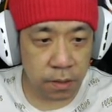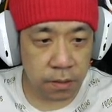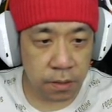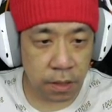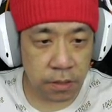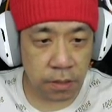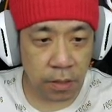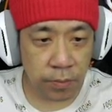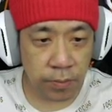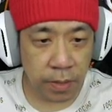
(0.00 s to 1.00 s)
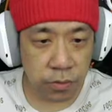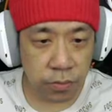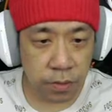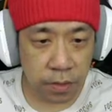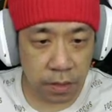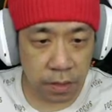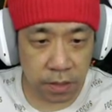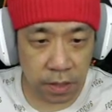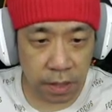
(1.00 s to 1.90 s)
Saya tidak bermaksud mengajar